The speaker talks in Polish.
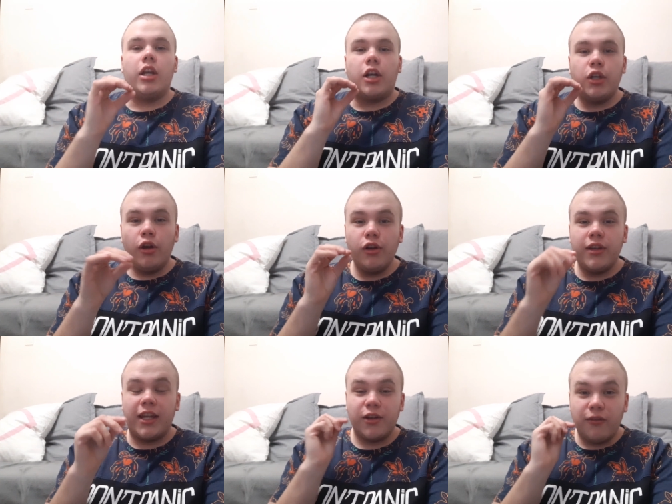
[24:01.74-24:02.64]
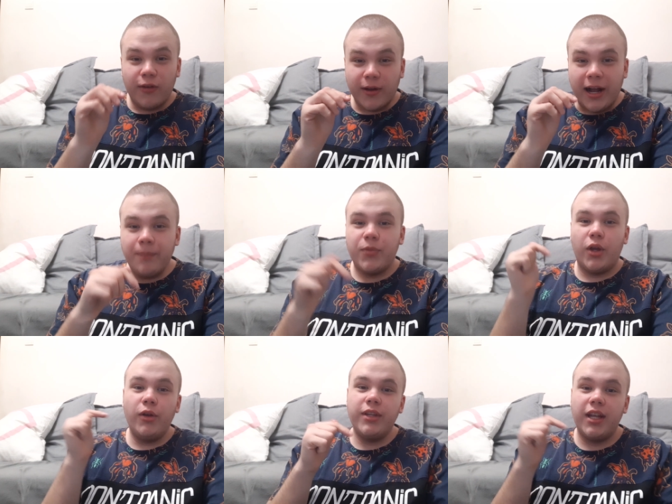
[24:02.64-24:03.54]
kto ogląda tego vloga,
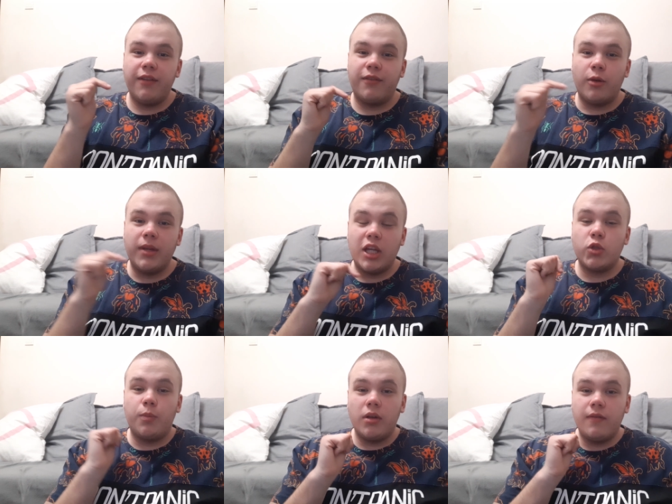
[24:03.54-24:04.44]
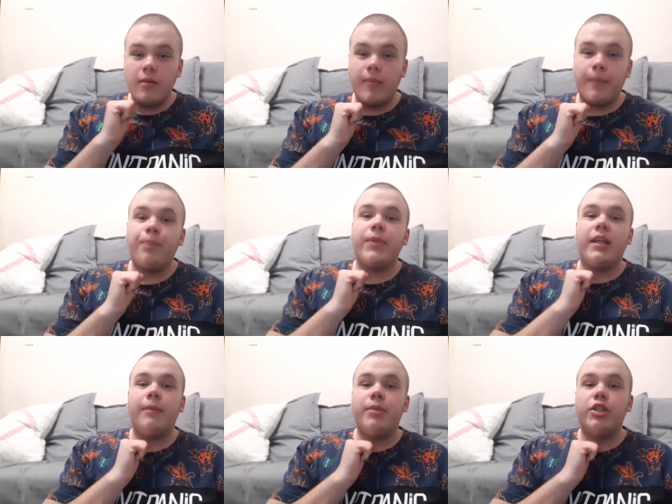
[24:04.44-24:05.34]
to niech w komentarzu pod filmem
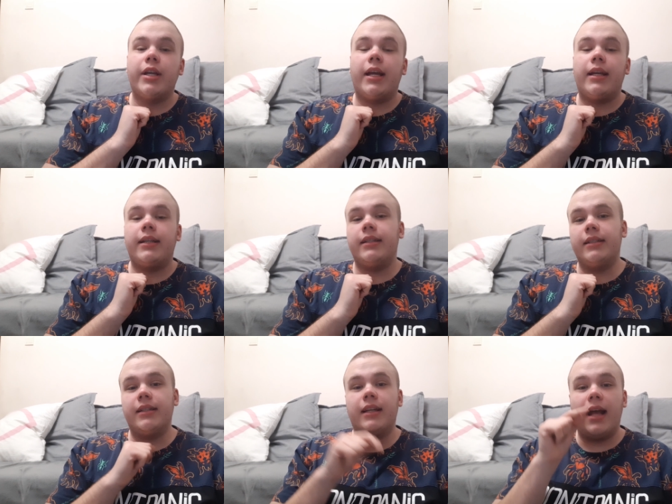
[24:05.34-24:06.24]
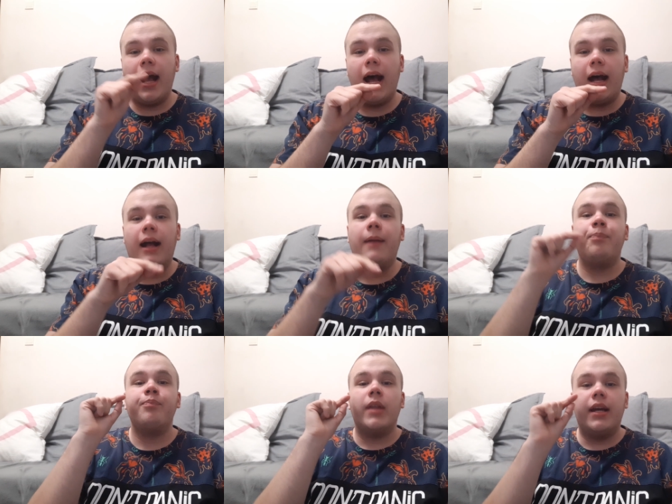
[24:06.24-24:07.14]
napisze A,
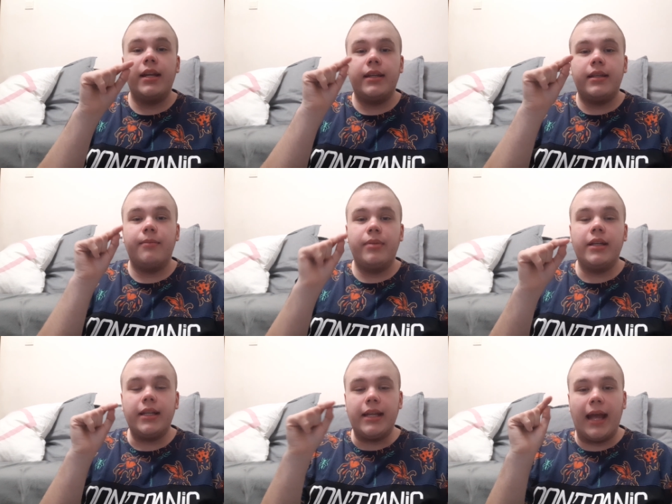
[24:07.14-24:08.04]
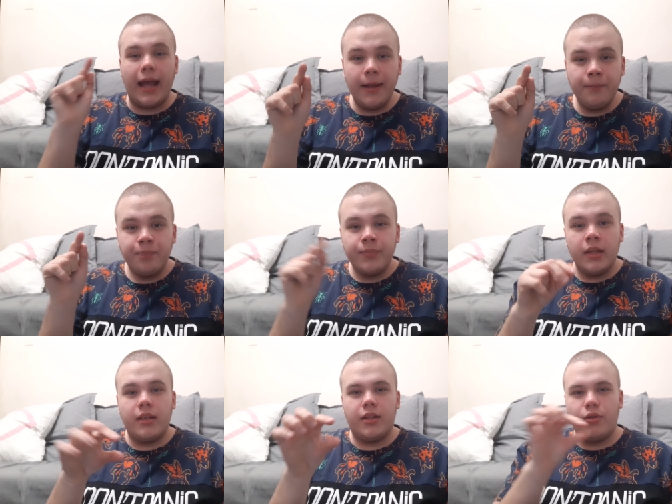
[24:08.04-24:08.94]
ryty, by i E
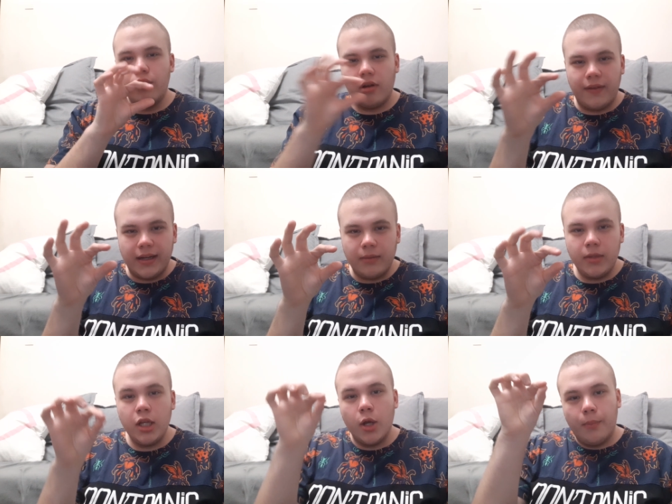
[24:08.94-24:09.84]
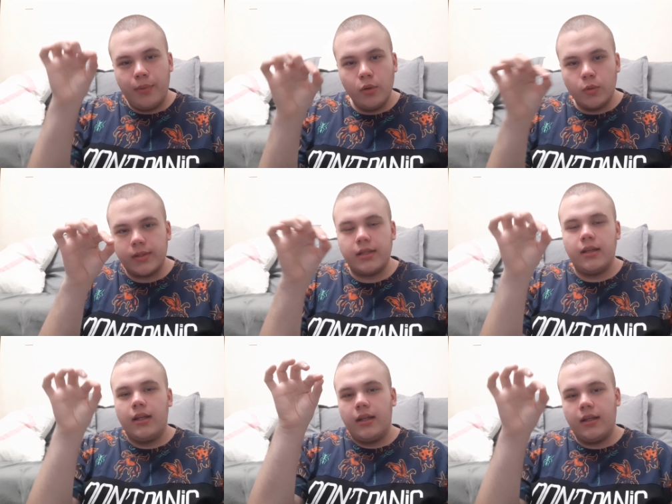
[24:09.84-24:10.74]
drukowanymi plus
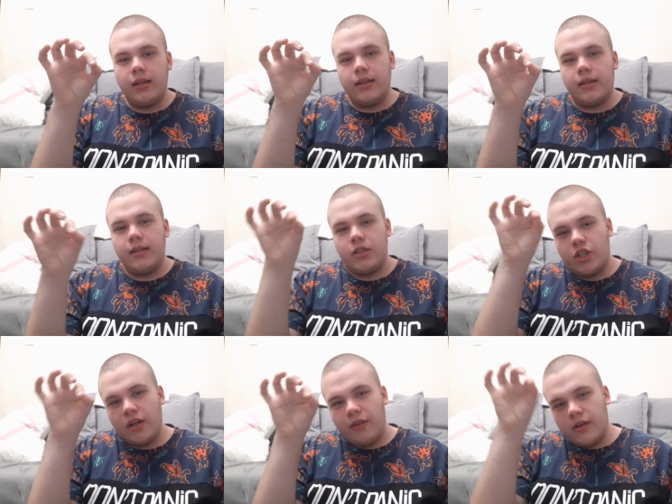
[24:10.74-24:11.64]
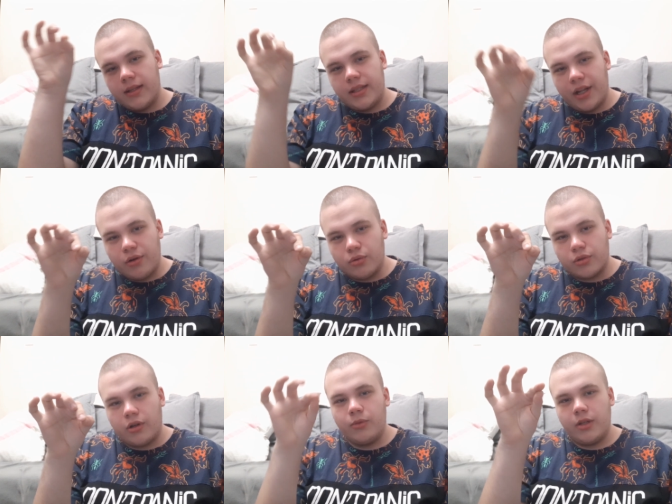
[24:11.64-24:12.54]
czerwone
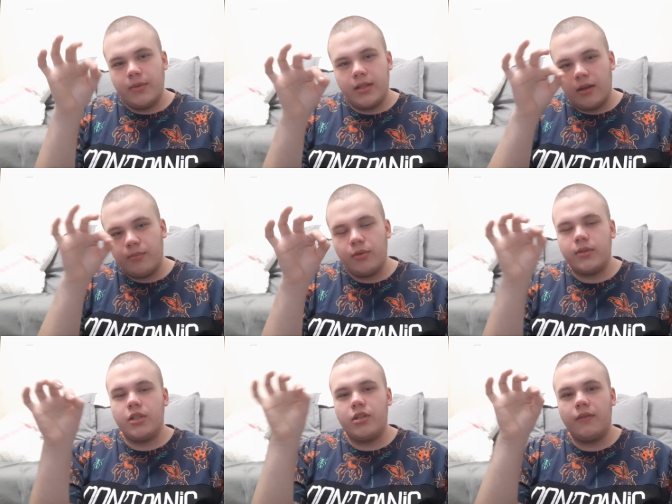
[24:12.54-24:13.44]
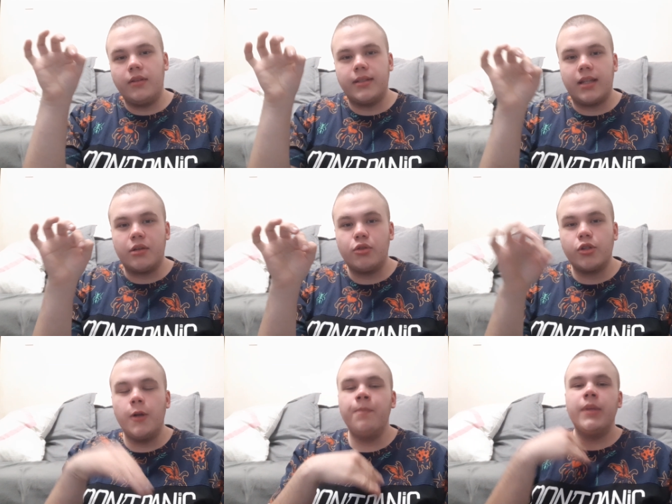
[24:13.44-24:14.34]
serduszko, musi być ten plus i czerwone
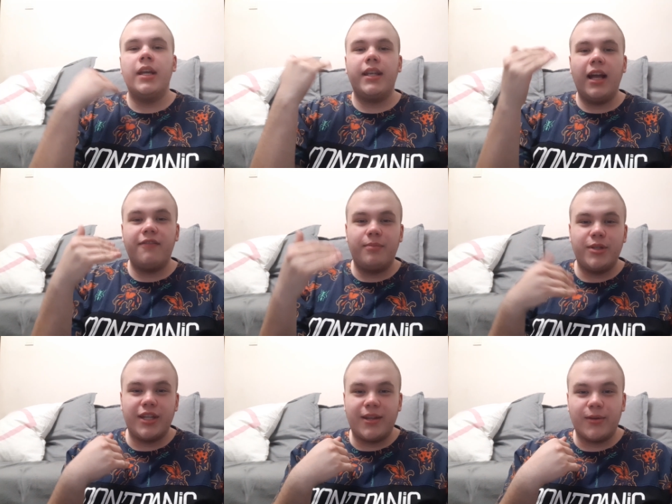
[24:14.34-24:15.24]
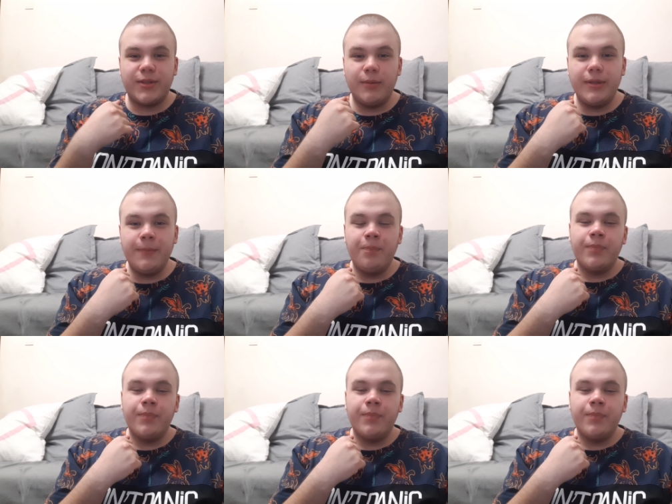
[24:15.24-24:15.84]
serduszko. Ja wypiszę te osoby,